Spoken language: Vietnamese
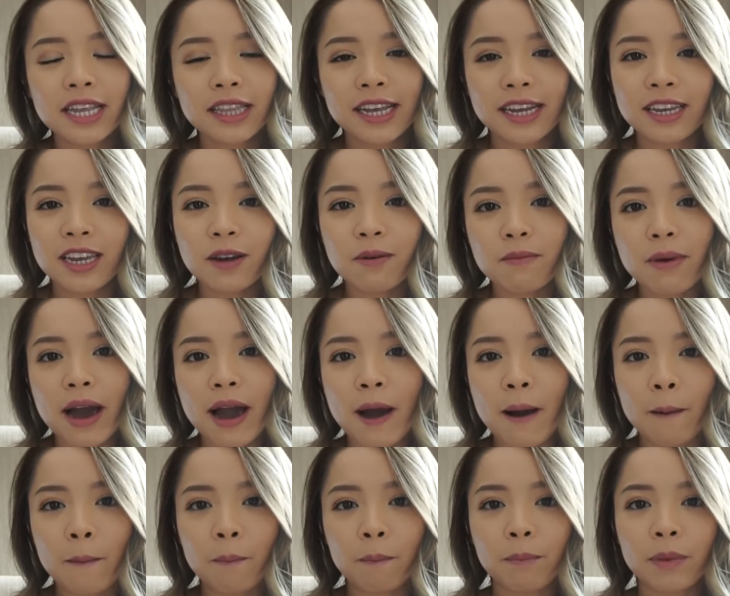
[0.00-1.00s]
Thế nhưng
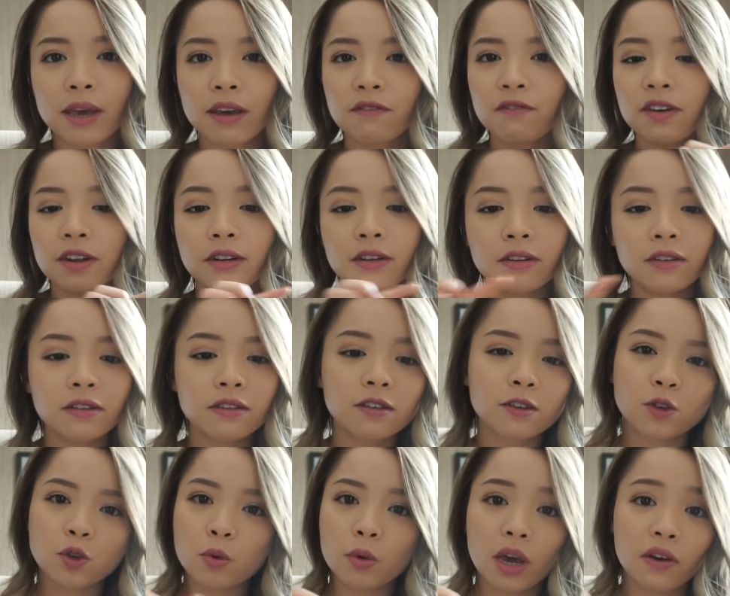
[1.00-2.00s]
mà mình vẫn
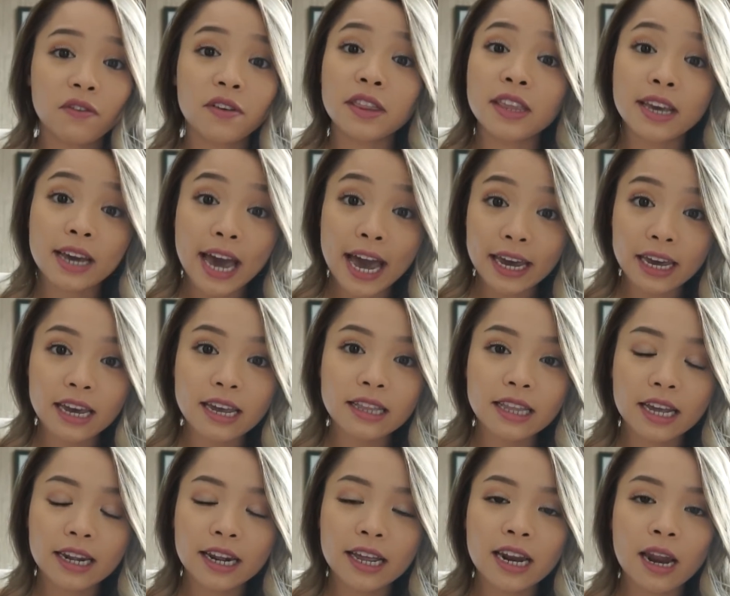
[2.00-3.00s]
sử dụng cái phần tiếng Anh ấy
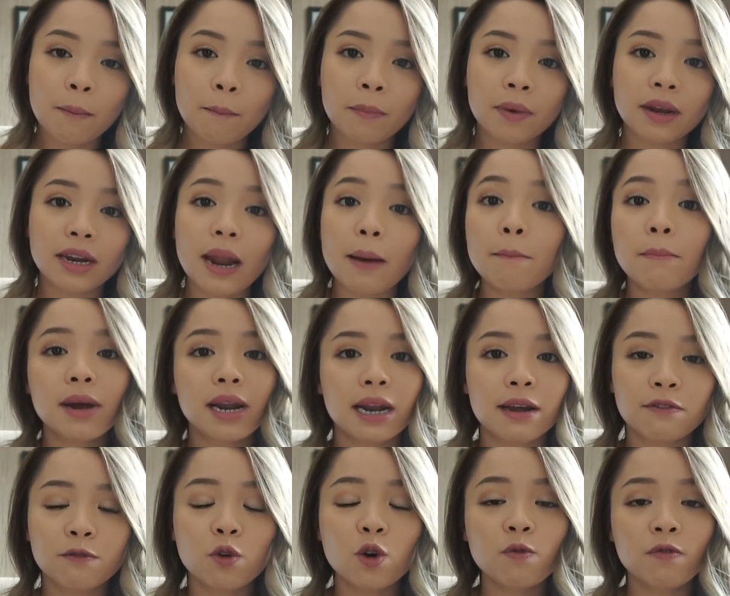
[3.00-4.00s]
Thế nên là mình đắp
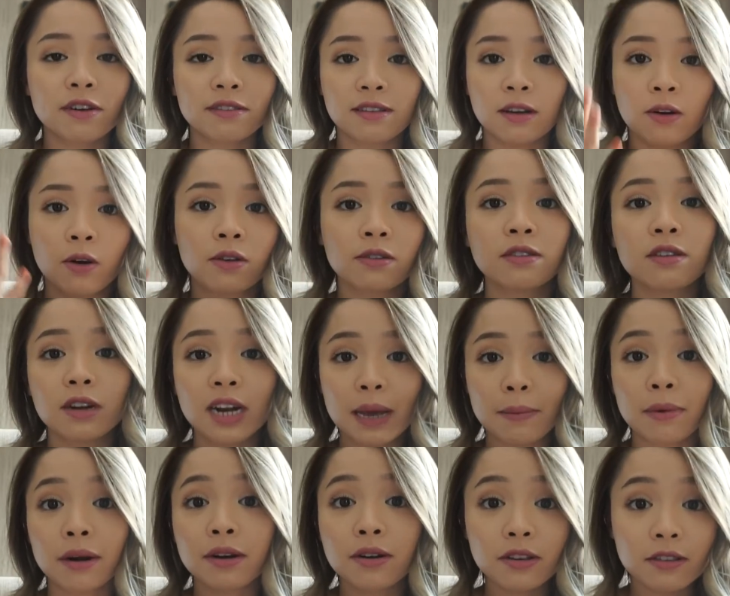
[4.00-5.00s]
15 phút và sau đó rửa
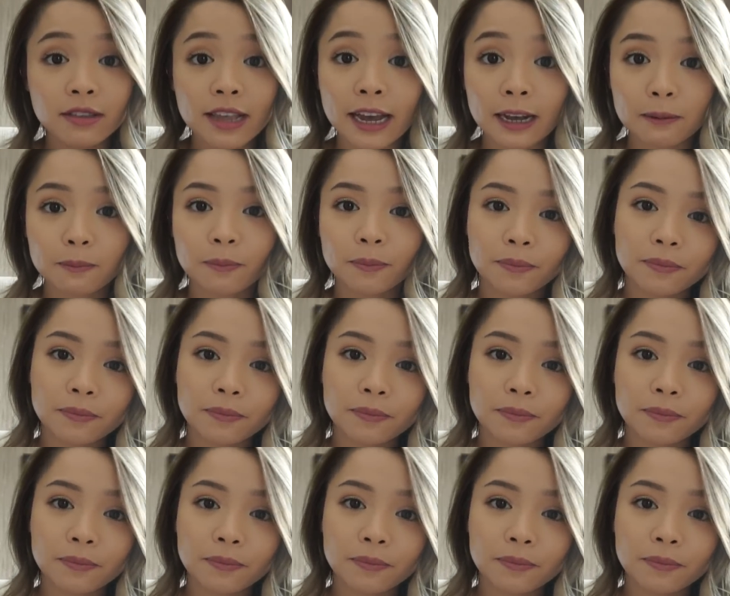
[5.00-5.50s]
lại bằng nước sạch